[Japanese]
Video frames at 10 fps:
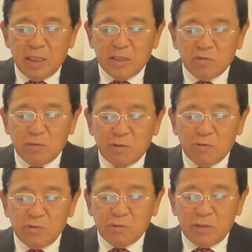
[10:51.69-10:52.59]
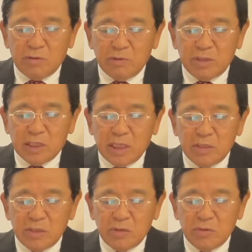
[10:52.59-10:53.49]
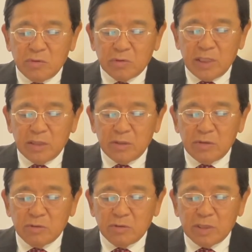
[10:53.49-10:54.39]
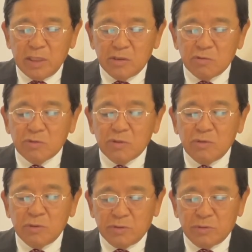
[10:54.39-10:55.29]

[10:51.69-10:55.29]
小学校における自家事業の研究と現職教育